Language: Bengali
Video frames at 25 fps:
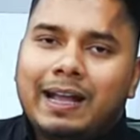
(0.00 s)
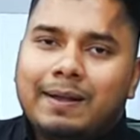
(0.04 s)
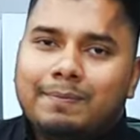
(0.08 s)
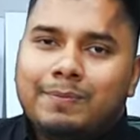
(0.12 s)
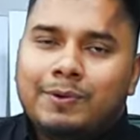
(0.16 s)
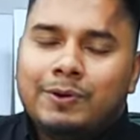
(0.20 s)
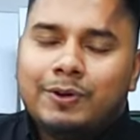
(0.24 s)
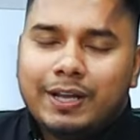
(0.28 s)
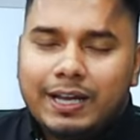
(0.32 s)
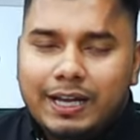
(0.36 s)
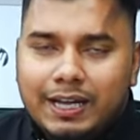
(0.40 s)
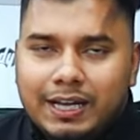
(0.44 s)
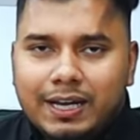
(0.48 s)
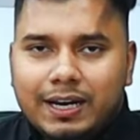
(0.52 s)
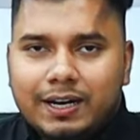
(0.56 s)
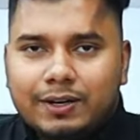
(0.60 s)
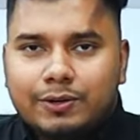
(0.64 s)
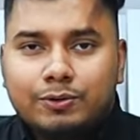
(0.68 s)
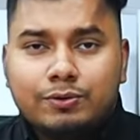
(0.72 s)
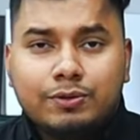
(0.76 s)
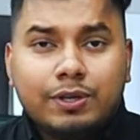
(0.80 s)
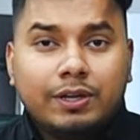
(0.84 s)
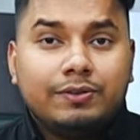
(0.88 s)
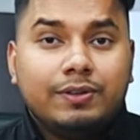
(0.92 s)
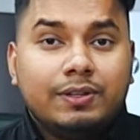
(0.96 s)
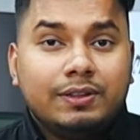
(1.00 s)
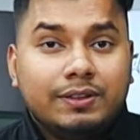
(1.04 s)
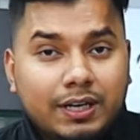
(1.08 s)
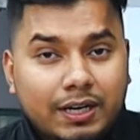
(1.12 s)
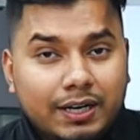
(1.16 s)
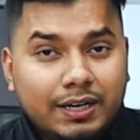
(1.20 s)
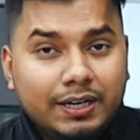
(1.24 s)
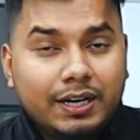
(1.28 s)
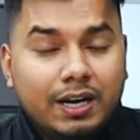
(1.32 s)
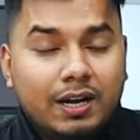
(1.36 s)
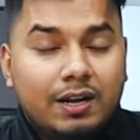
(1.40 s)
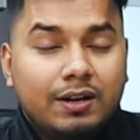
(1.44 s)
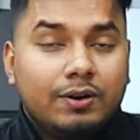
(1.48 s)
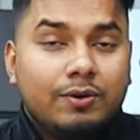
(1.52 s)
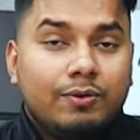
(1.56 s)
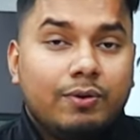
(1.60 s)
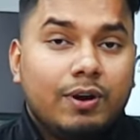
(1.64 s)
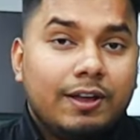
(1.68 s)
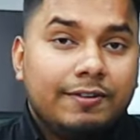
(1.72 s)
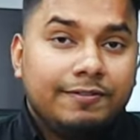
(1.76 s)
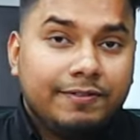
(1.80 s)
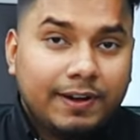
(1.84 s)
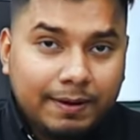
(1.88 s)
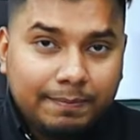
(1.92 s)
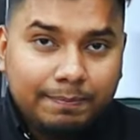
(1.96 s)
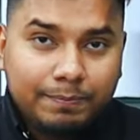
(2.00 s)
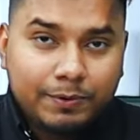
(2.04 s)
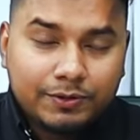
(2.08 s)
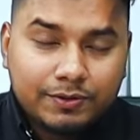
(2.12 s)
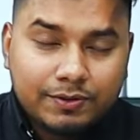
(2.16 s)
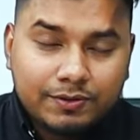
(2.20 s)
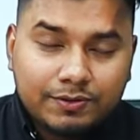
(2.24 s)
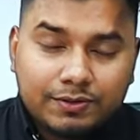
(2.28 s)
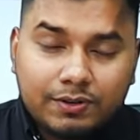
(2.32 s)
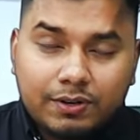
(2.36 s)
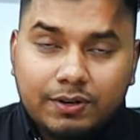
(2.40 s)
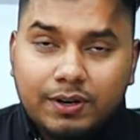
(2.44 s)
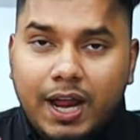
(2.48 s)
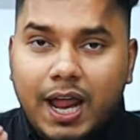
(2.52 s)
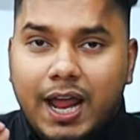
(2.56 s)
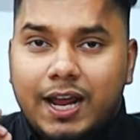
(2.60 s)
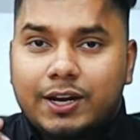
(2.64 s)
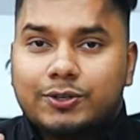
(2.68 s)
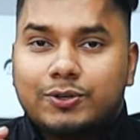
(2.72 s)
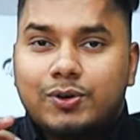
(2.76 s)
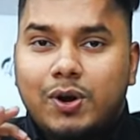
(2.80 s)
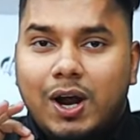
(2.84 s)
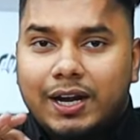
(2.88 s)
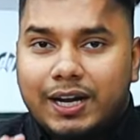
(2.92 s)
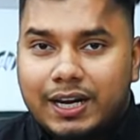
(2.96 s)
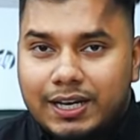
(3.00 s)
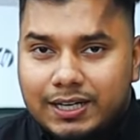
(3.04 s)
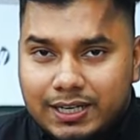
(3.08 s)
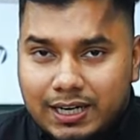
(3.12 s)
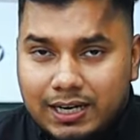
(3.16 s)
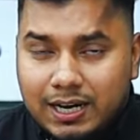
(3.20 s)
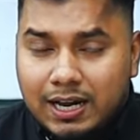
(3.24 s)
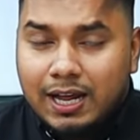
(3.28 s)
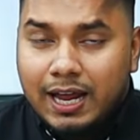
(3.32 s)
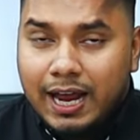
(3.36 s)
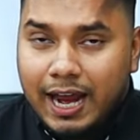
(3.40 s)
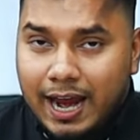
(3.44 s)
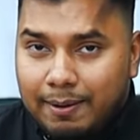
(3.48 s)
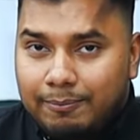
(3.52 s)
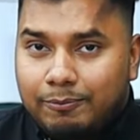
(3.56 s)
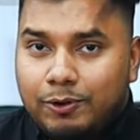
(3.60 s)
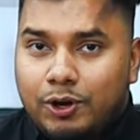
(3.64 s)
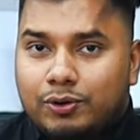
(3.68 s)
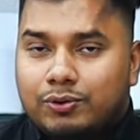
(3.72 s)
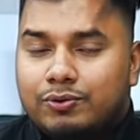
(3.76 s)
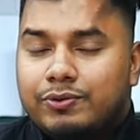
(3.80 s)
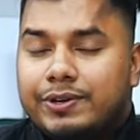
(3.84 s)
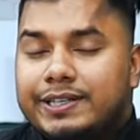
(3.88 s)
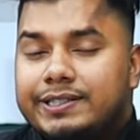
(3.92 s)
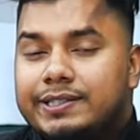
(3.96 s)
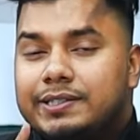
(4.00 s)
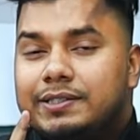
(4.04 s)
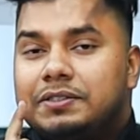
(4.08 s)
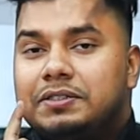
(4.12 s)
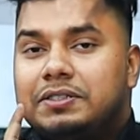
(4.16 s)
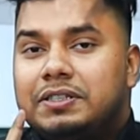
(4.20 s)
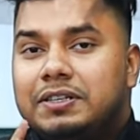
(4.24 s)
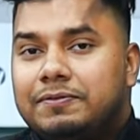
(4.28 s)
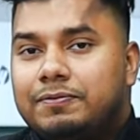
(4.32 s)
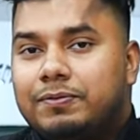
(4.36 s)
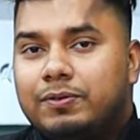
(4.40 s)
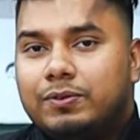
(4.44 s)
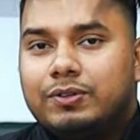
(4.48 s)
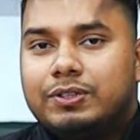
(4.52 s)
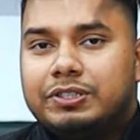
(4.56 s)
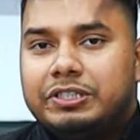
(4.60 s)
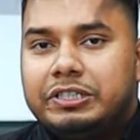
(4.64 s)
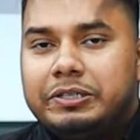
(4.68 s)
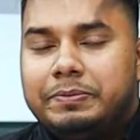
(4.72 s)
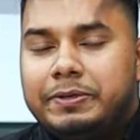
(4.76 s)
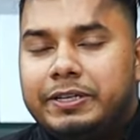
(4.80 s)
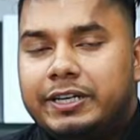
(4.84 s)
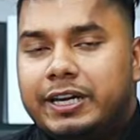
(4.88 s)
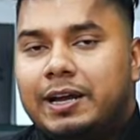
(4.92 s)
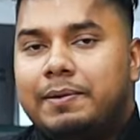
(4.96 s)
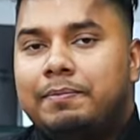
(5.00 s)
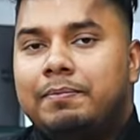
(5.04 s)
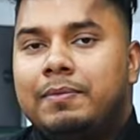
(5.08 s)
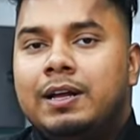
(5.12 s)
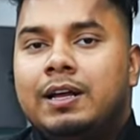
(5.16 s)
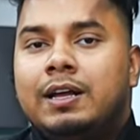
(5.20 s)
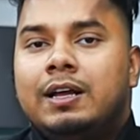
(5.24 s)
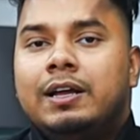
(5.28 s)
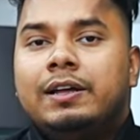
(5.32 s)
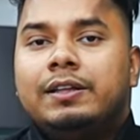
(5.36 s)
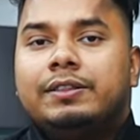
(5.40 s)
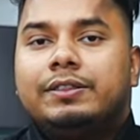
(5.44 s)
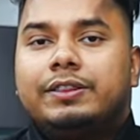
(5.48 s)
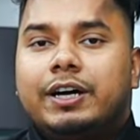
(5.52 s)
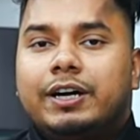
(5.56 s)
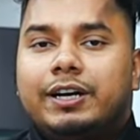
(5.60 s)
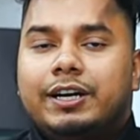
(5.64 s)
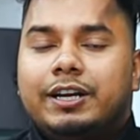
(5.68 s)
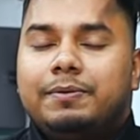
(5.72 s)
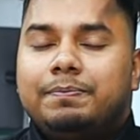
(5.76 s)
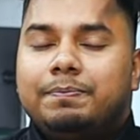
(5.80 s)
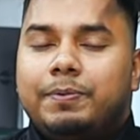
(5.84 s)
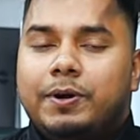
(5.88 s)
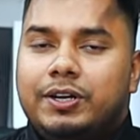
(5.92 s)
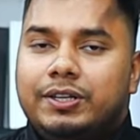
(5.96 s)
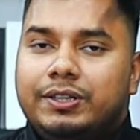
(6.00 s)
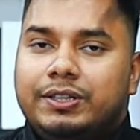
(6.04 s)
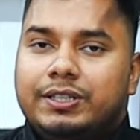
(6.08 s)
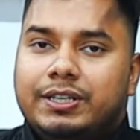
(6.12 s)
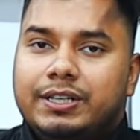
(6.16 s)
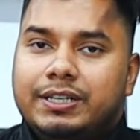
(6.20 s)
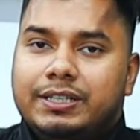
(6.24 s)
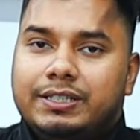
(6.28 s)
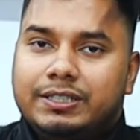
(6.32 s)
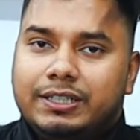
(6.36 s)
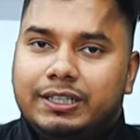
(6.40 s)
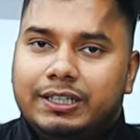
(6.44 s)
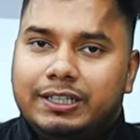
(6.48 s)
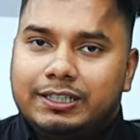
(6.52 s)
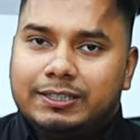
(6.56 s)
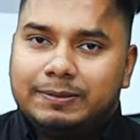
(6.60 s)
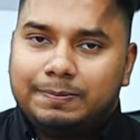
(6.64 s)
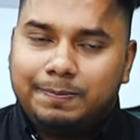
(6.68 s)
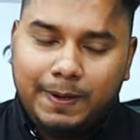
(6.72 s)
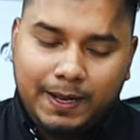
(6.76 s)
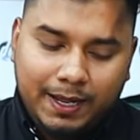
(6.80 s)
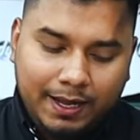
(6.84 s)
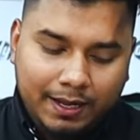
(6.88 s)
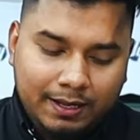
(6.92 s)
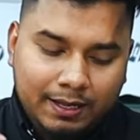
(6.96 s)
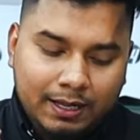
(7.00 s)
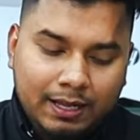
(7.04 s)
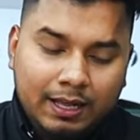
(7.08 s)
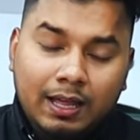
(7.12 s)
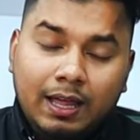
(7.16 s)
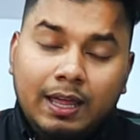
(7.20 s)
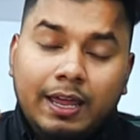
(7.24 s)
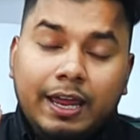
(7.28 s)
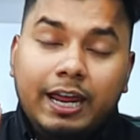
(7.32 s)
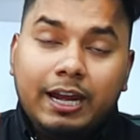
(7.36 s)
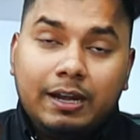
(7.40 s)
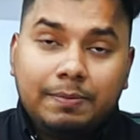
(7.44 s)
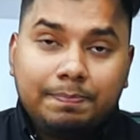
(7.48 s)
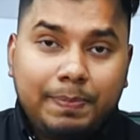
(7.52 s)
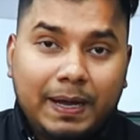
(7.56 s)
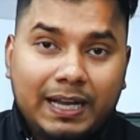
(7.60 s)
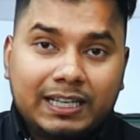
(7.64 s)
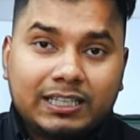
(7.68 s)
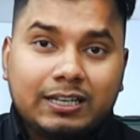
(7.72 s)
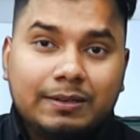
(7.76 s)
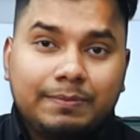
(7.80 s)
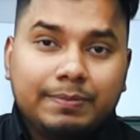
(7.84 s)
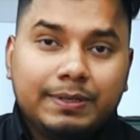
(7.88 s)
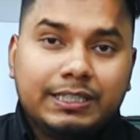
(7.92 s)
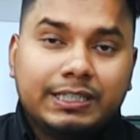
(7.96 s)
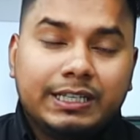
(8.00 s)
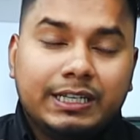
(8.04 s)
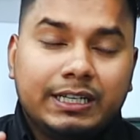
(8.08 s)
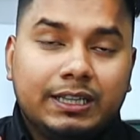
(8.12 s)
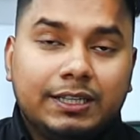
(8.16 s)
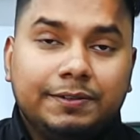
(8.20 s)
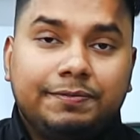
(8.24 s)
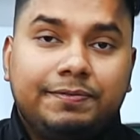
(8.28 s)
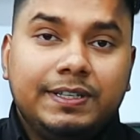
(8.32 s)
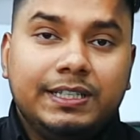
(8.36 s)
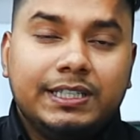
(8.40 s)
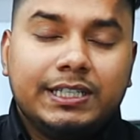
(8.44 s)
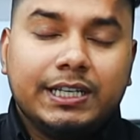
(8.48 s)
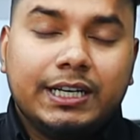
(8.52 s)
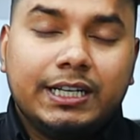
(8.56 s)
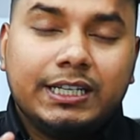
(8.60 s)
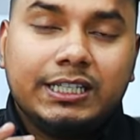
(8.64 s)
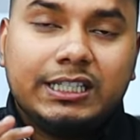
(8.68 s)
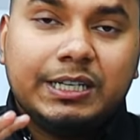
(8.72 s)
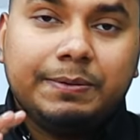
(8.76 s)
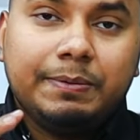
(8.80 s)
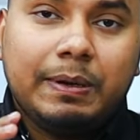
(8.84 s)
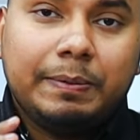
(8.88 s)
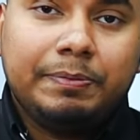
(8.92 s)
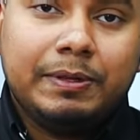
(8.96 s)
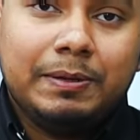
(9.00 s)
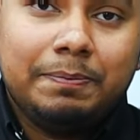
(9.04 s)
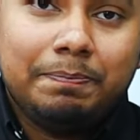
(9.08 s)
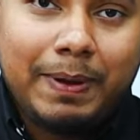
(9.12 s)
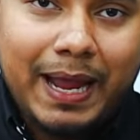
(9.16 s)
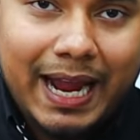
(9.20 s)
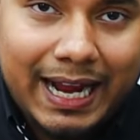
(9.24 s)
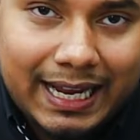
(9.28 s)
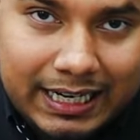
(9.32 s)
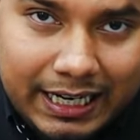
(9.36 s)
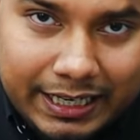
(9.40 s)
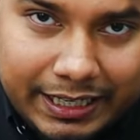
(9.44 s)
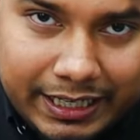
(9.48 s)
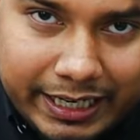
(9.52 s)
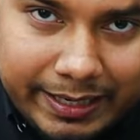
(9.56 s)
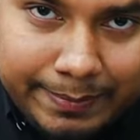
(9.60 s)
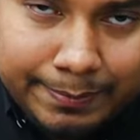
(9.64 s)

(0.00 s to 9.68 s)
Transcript: ম্যাকবুক এয়ার টু থাউজেন্ড থার্টিন কোরাই ফাইভ প্রসেসর একশো আঠাইশ এম ডট টু এসএসডি ফোর জিবি র্যাম থার্টিন পয়েন্ট থ্রি ইঞ্চি ডিসপ্লে এর পাশাপাশি এটাতে ফিচার হিসেবে আপনি ব্যাকলিট